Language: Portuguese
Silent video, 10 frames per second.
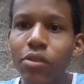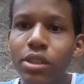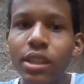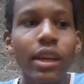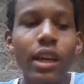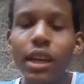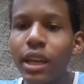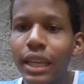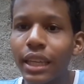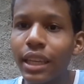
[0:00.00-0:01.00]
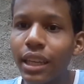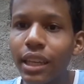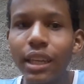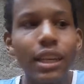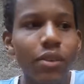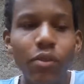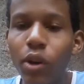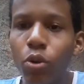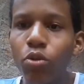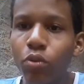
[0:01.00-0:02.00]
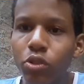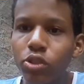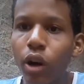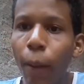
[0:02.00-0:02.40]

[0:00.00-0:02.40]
Você e eu sou,